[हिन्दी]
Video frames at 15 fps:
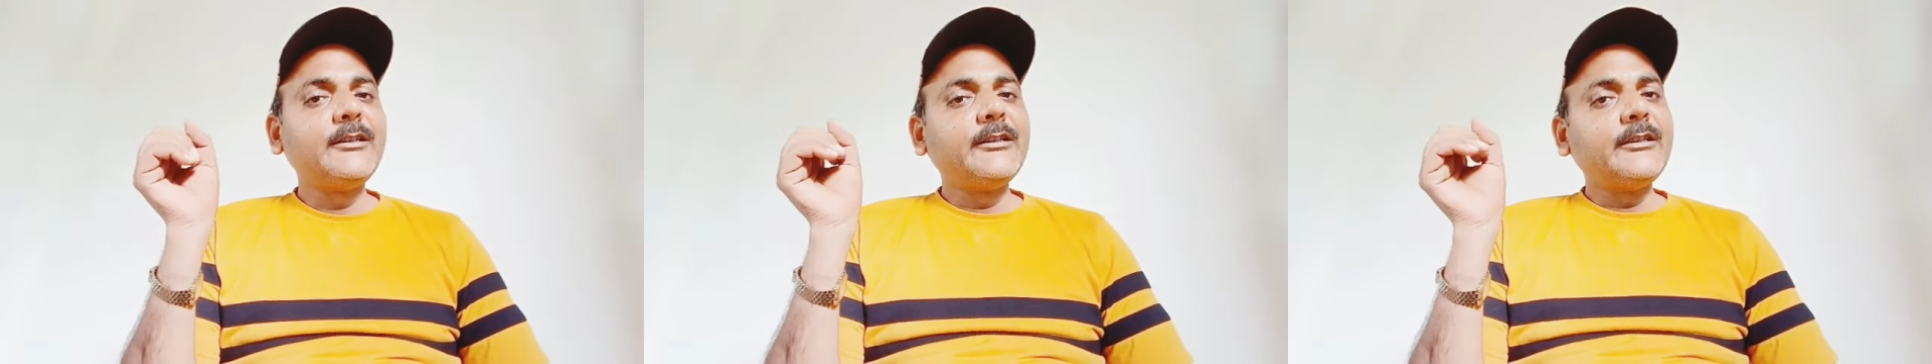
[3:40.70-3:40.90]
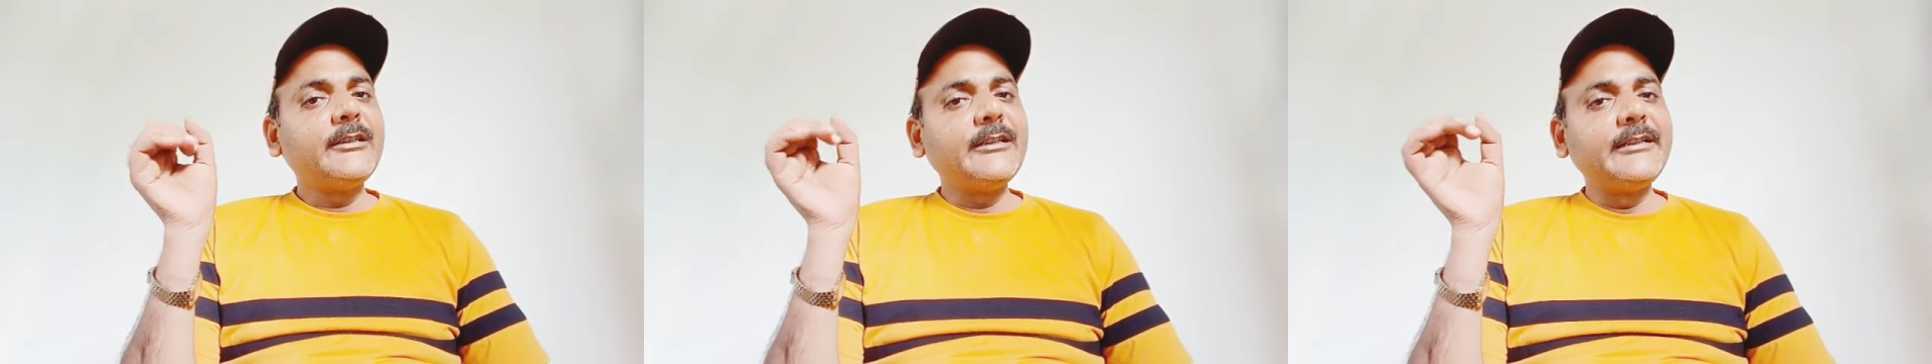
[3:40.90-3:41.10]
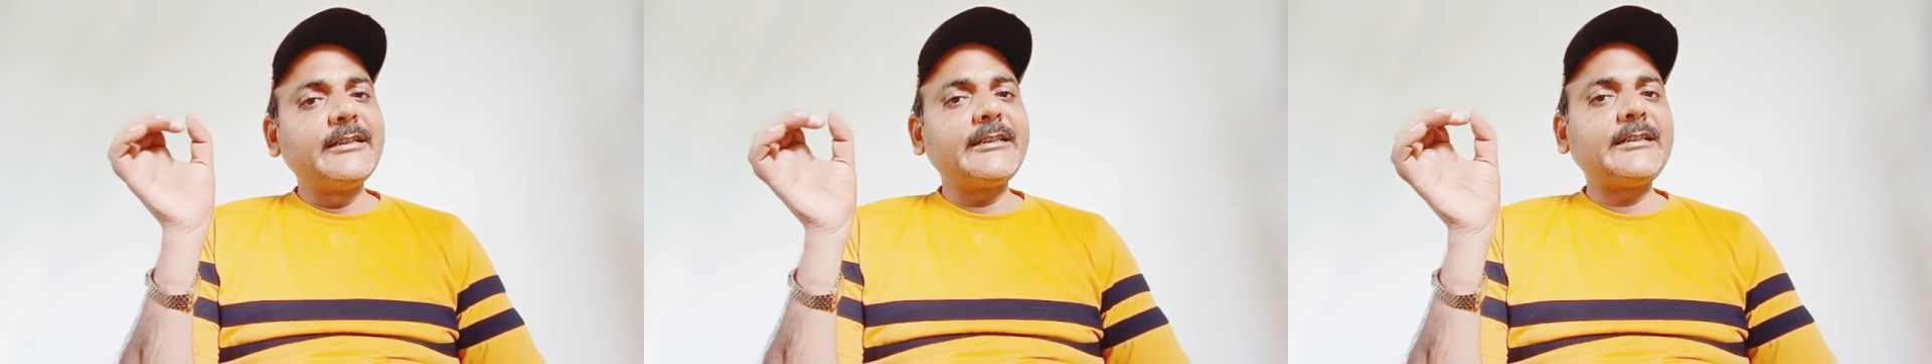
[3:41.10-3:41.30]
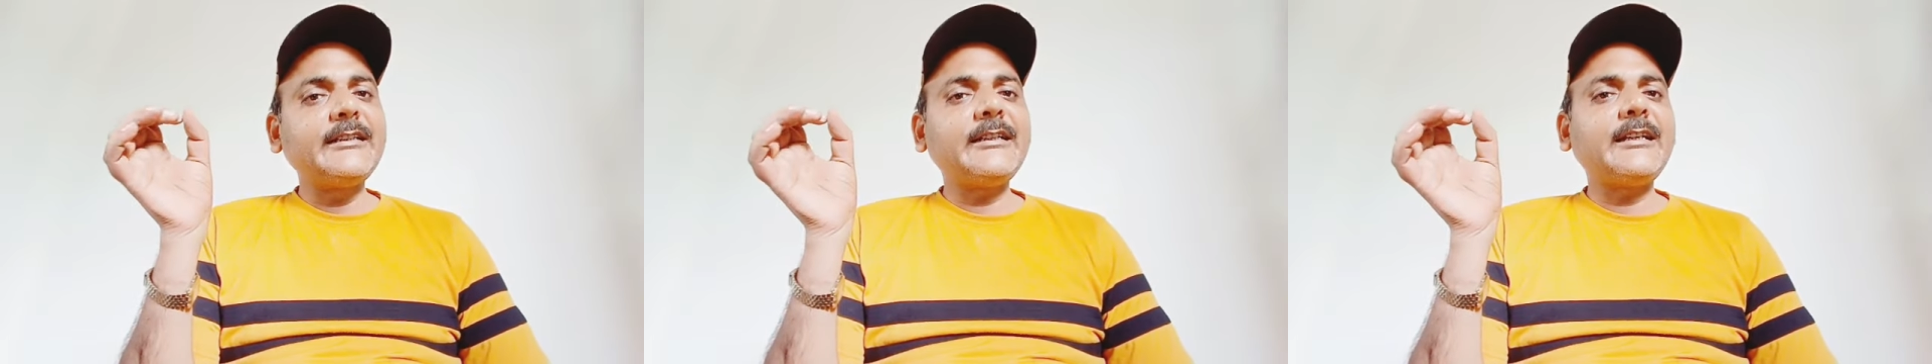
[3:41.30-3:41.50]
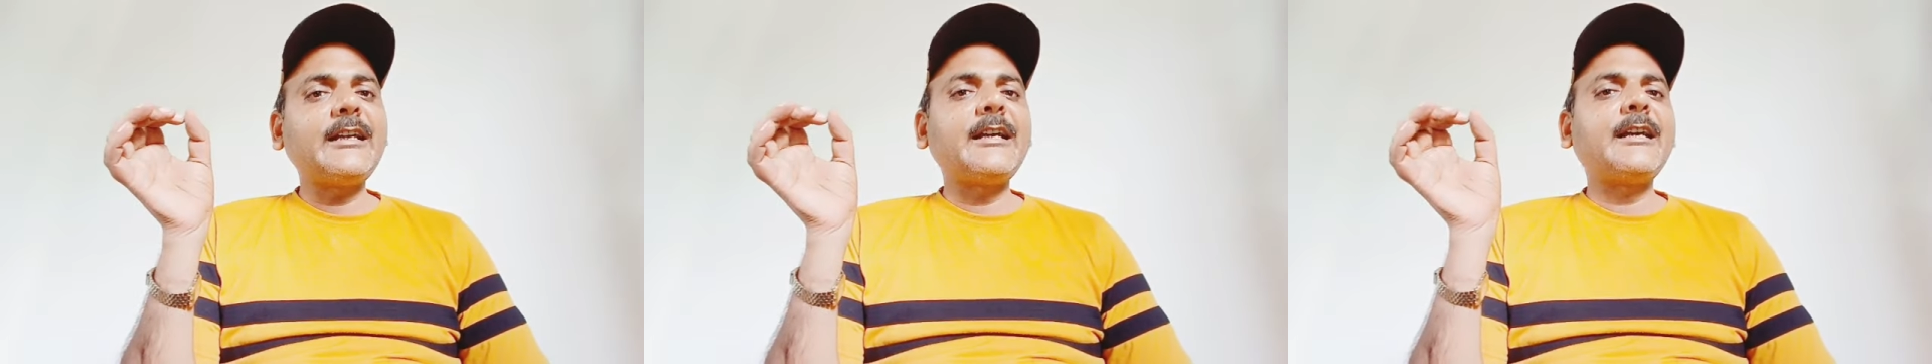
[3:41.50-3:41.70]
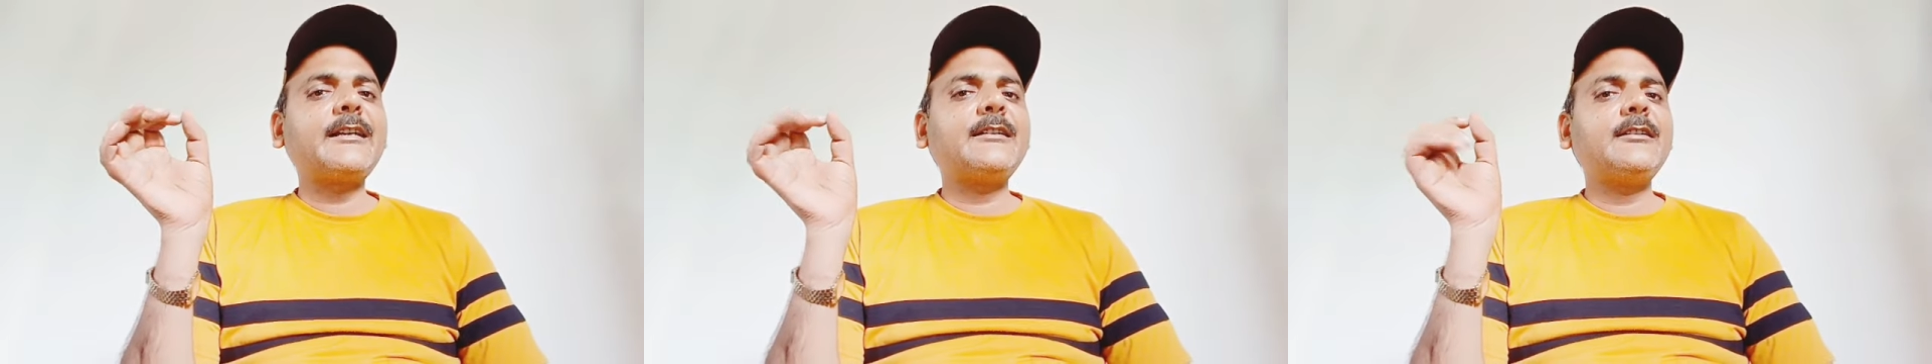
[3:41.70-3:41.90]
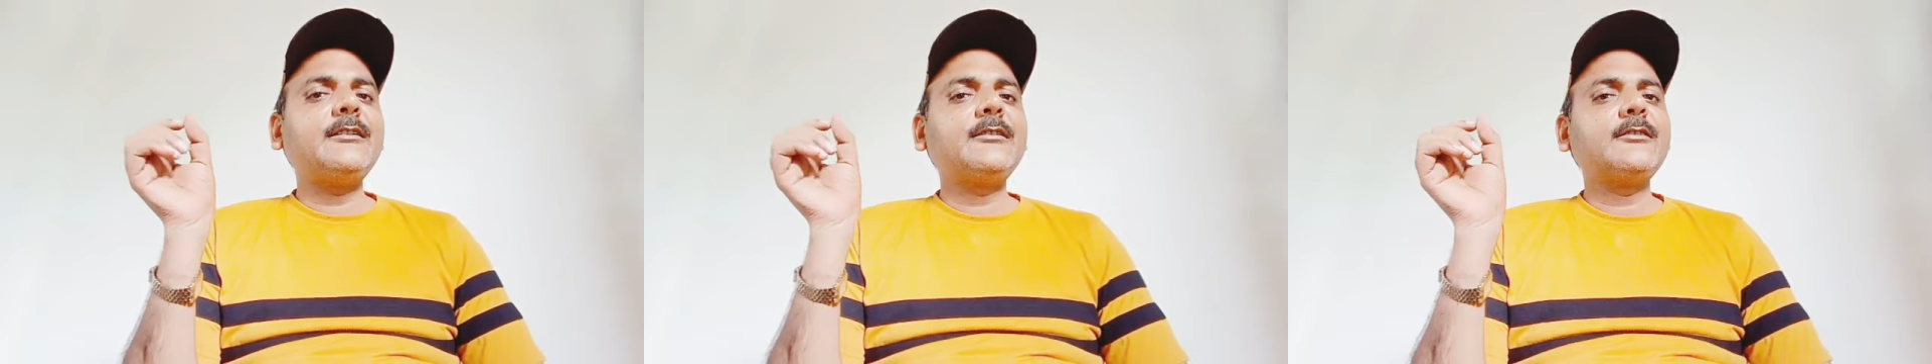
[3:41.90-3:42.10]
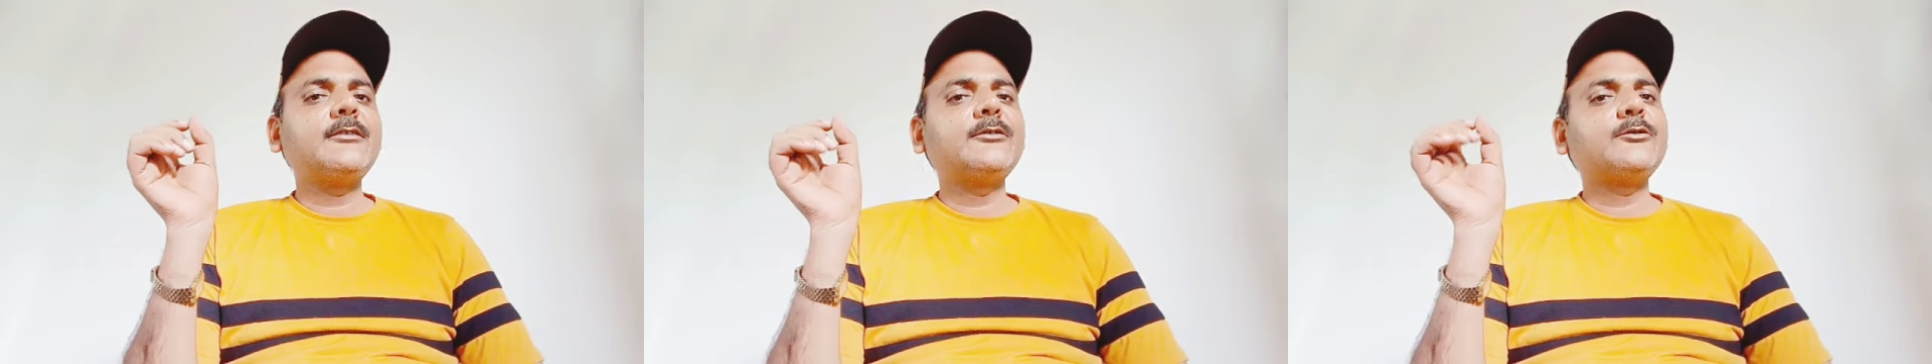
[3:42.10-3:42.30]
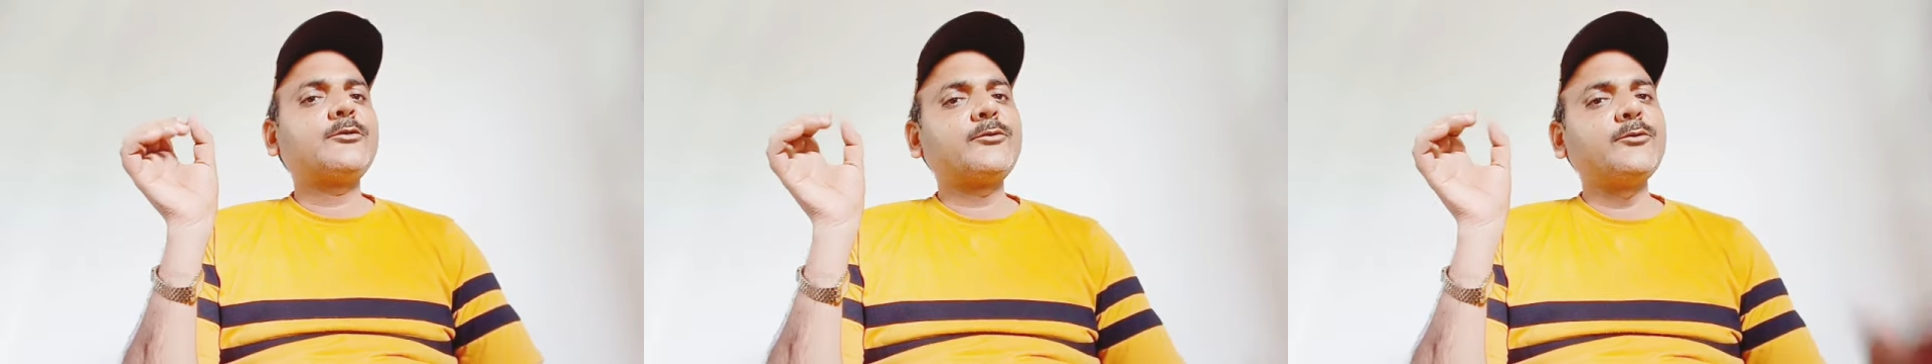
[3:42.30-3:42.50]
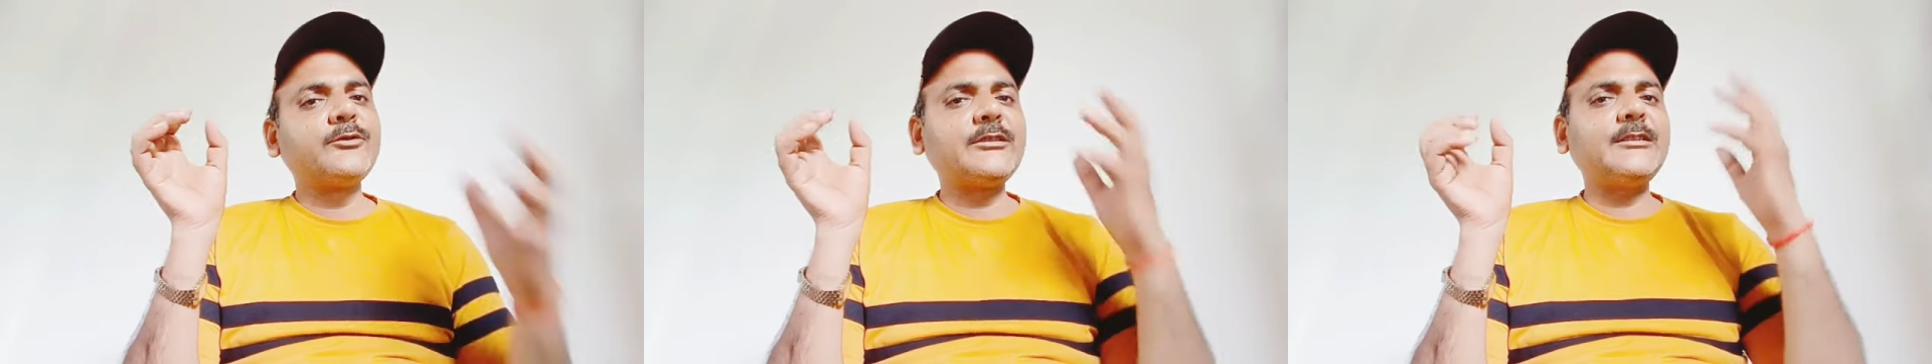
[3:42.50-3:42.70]
इनकी एक
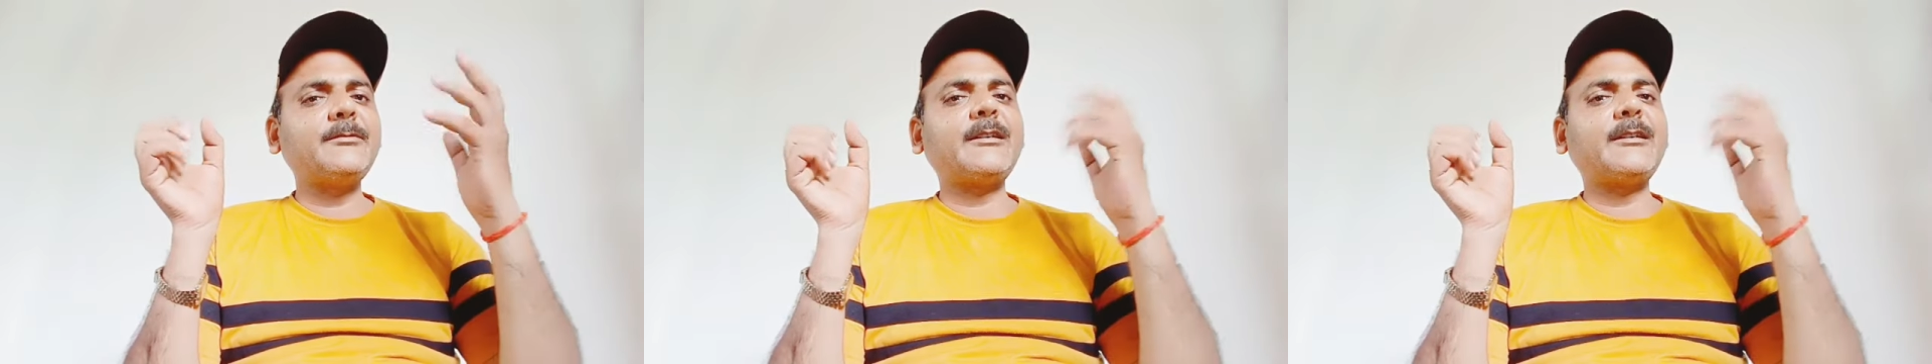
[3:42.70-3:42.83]
सूची